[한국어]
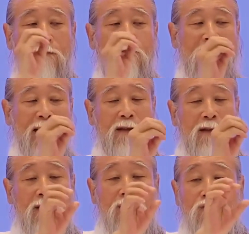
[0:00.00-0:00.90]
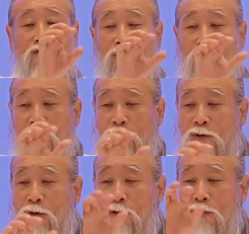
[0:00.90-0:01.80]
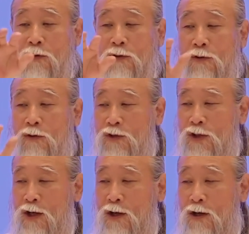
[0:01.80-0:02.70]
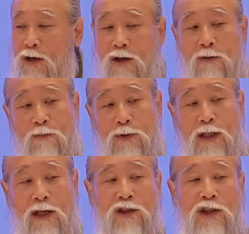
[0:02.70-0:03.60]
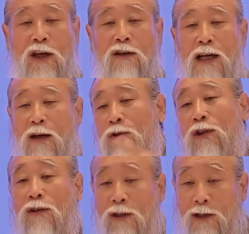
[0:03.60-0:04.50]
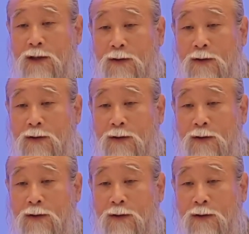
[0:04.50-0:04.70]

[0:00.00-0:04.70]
만들어 주려고 그런 것들을 전부 다 기획을 하고 있는 거예요.